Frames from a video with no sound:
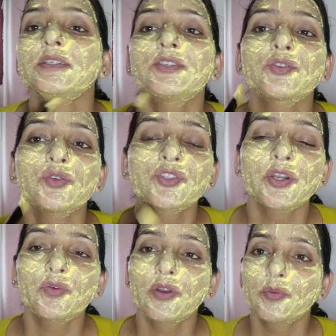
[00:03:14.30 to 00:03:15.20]
इसको
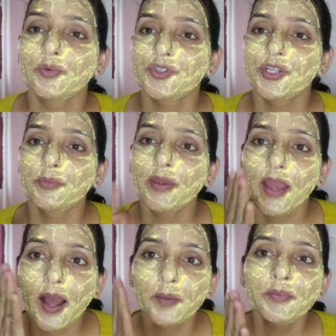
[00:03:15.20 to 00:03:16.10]
सर्कुलर मोशन
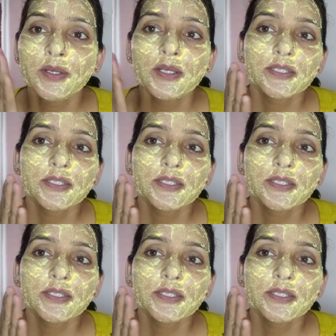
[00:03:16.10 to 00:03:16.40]
में आप